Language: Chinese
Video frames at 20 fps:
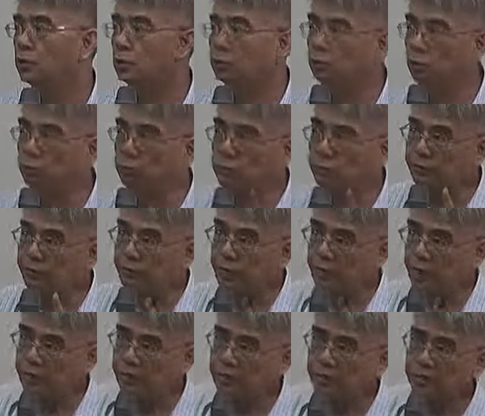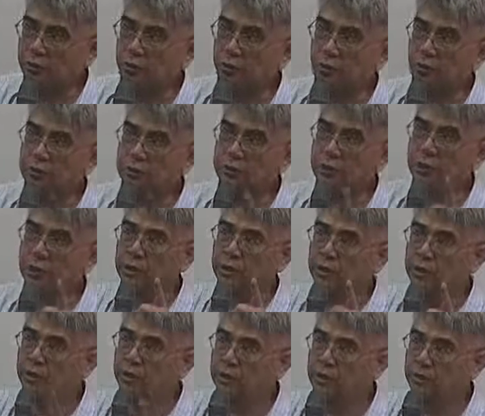所以从这地方开始，所以我们界
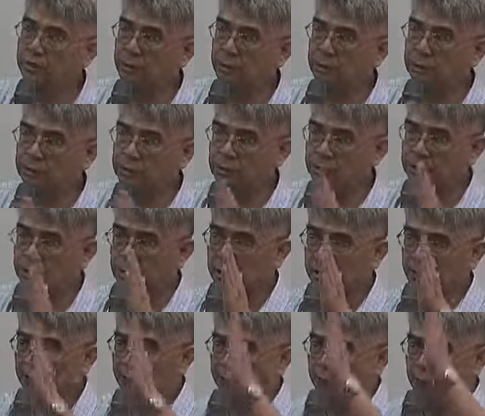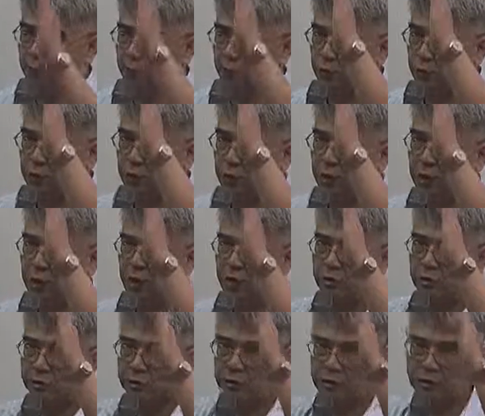定的四百五十是一个分水岭，然
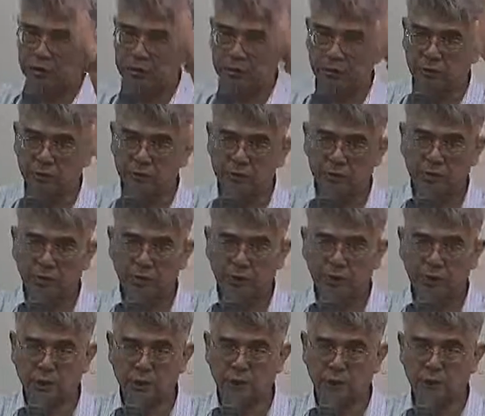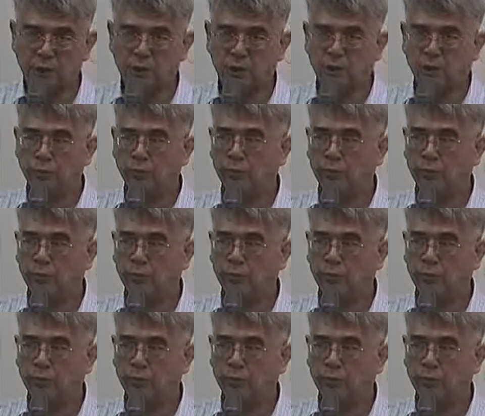后一半的几率是零点五，